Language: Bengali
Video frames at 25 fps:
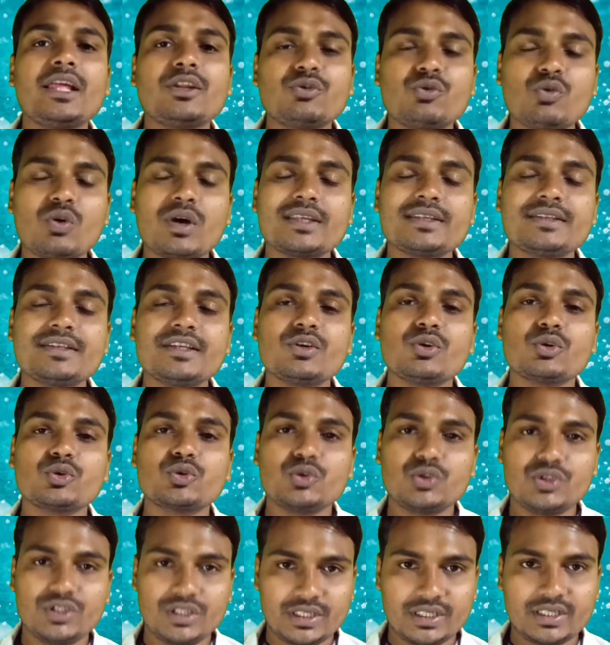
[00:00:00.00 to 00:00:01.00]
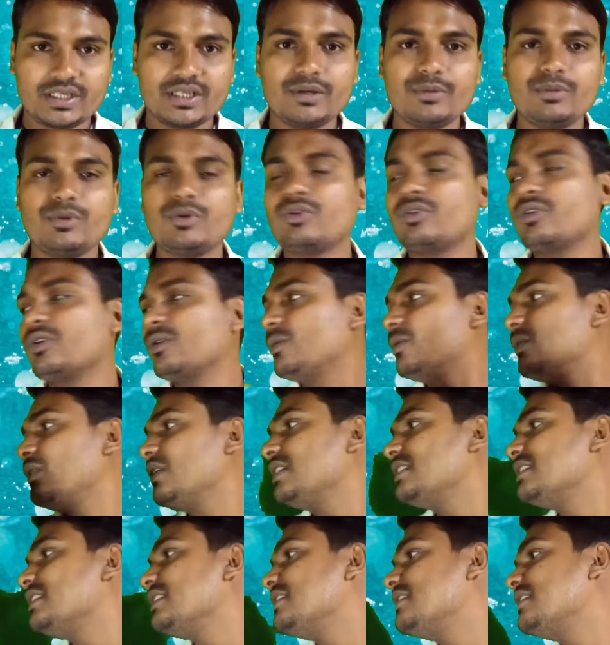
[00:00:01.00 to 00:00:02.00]
তো আজ যে ওষুধটির রিভিউ করব
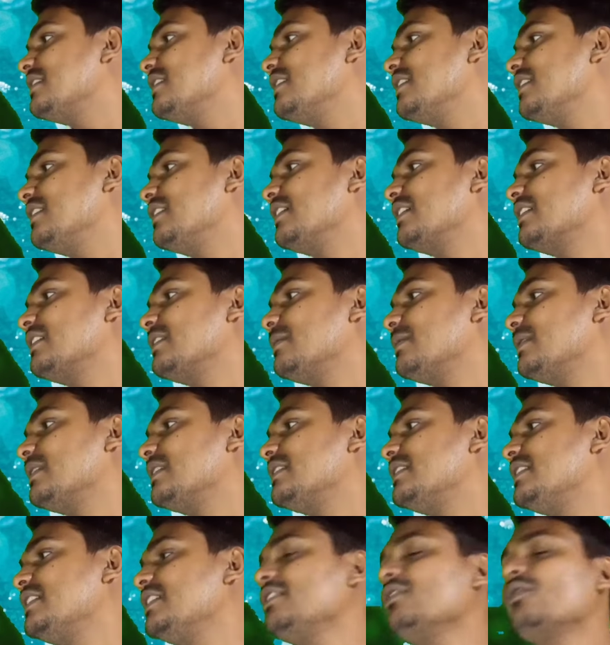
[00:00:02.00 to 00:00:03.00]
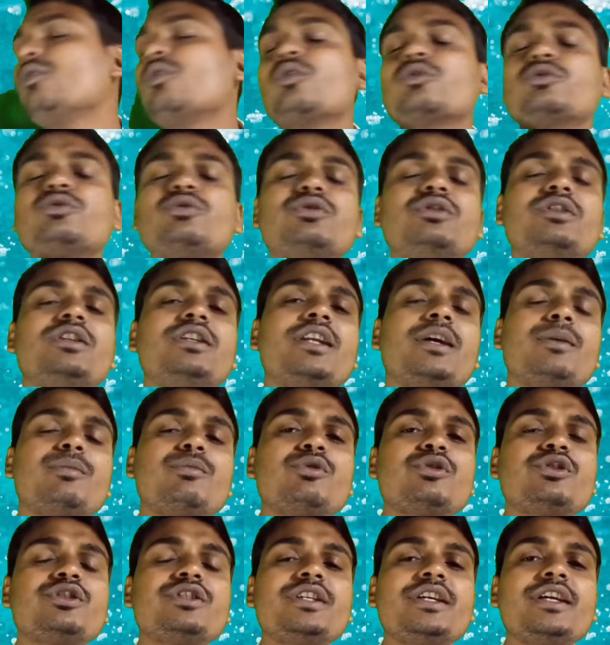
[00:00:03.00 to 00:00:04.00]
এই যে স্ক্রিনে দেখতে পাচ্ছেন ওষুধটির নাম
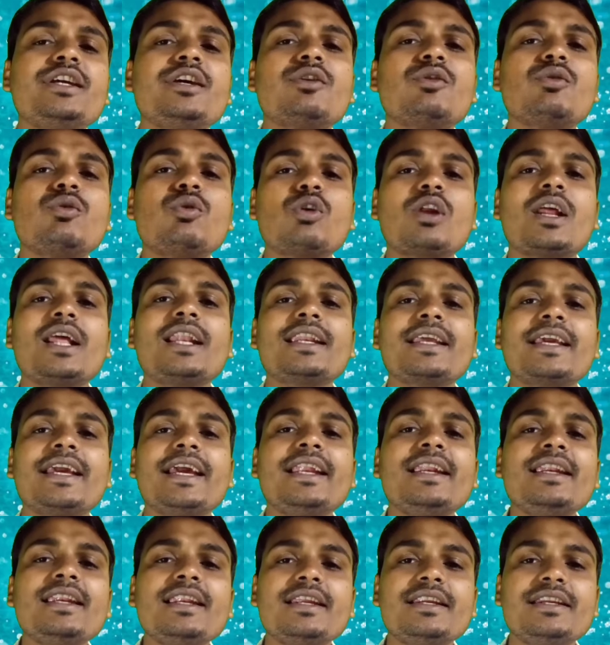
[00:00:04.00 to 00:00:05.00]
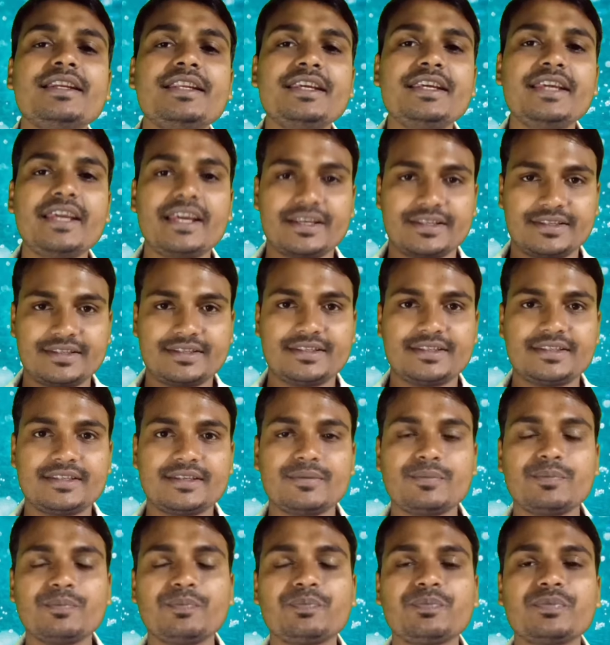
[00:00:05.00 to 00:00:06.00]
হচ্ছে কোরালকেল ডিএক্স
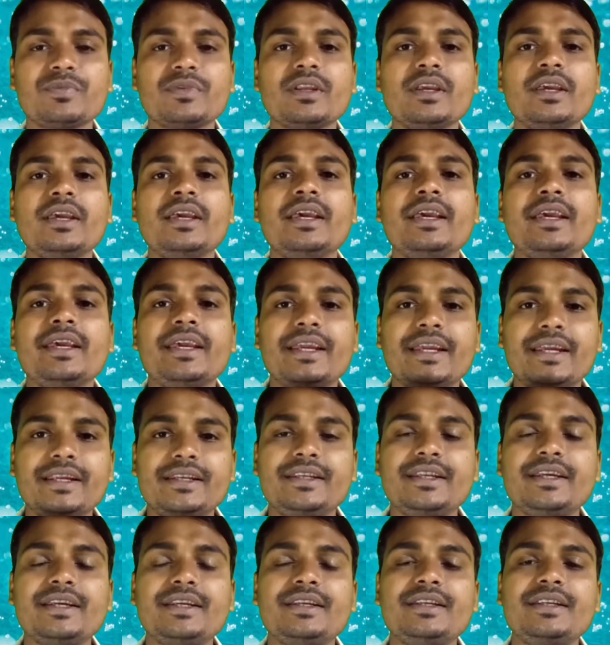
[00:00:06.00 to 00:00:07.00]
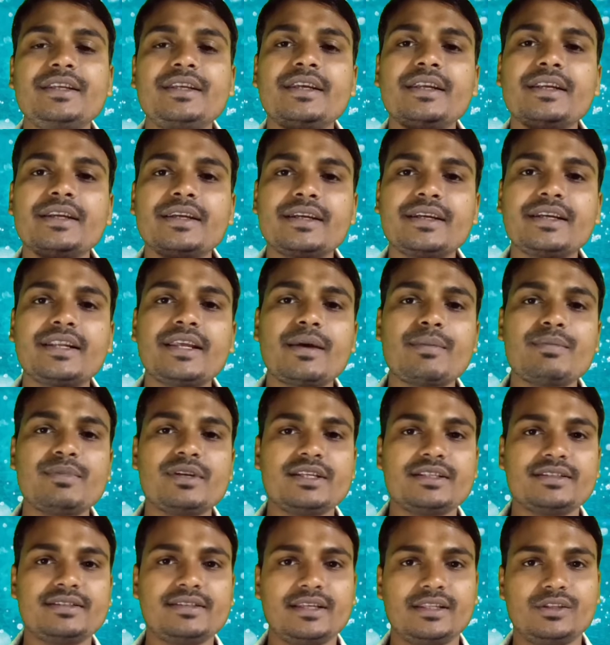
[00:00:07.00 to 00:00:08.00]
এটি একটি
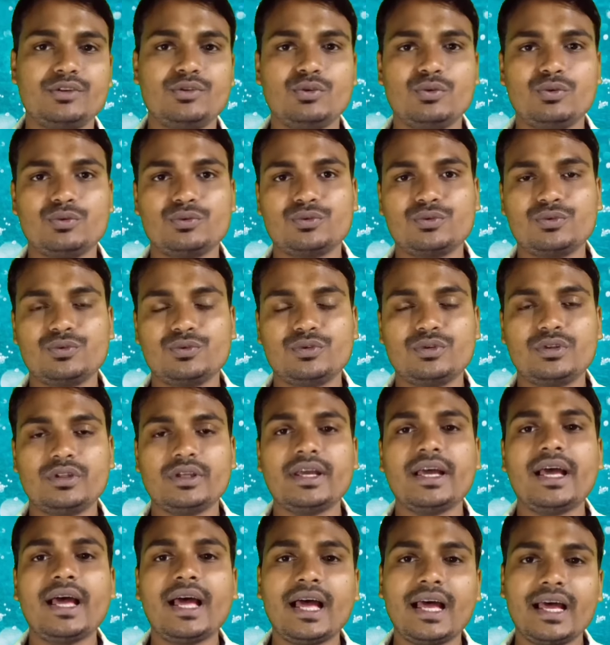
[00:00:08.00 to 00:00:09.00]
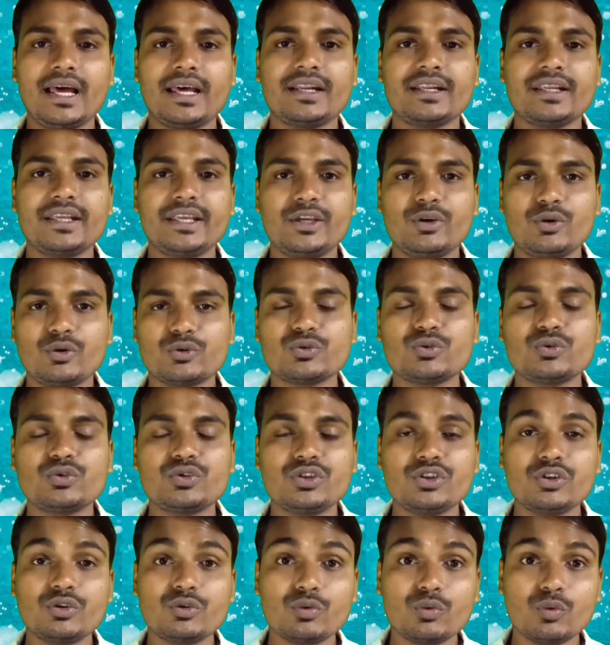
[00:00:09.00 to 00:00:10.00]
ট্যাবলেট জাতীয় ওষুধ আর এই
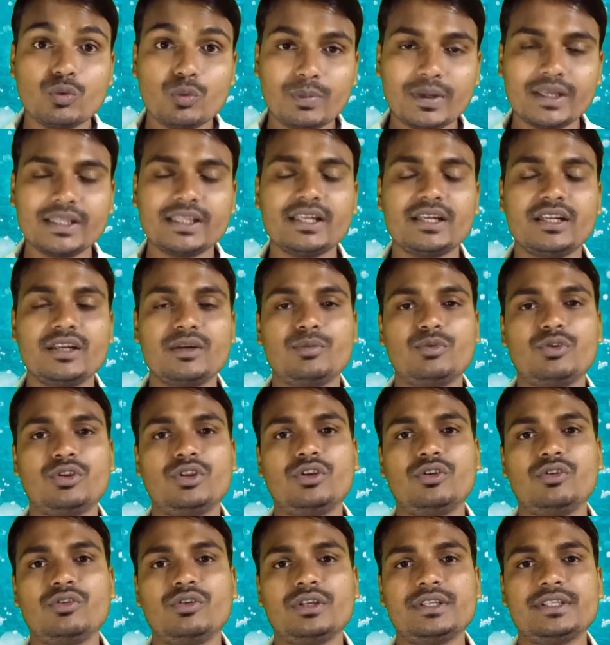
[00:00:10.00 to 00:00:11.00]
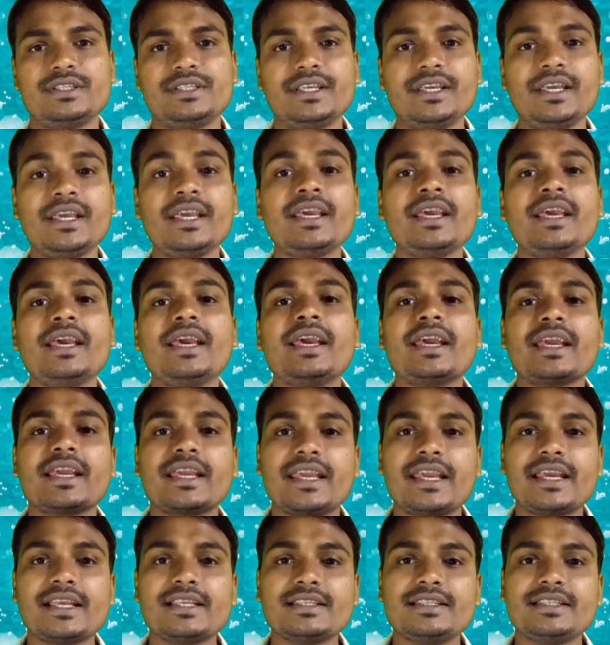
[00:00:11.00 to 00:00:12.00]
ওষুধটির উপাদানের মধ্যে রয়েছে
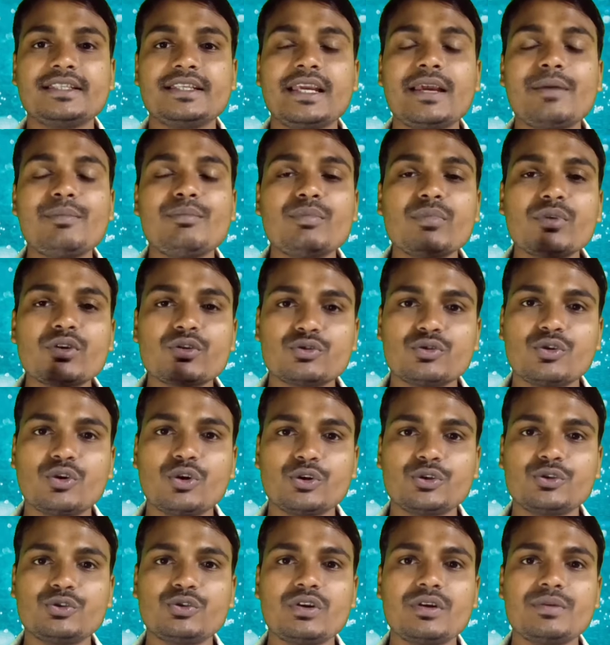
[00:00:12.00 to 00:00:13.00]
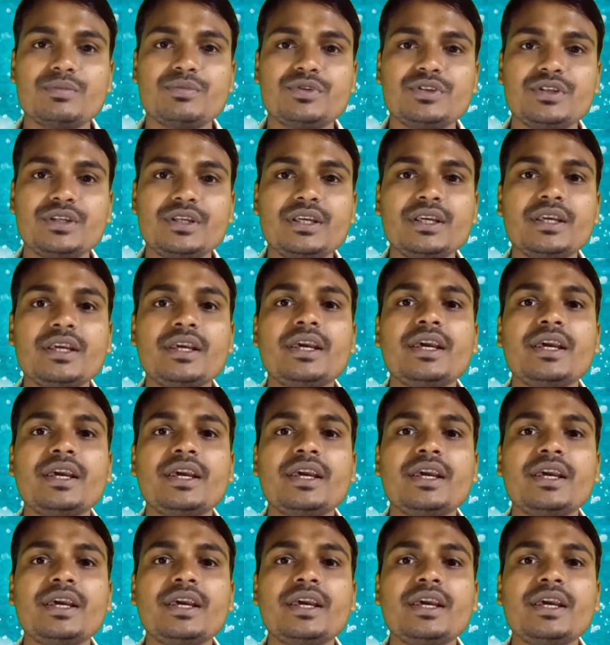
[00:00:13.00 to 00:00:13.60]
ক্যালসিয়াম ছয়শো এমজি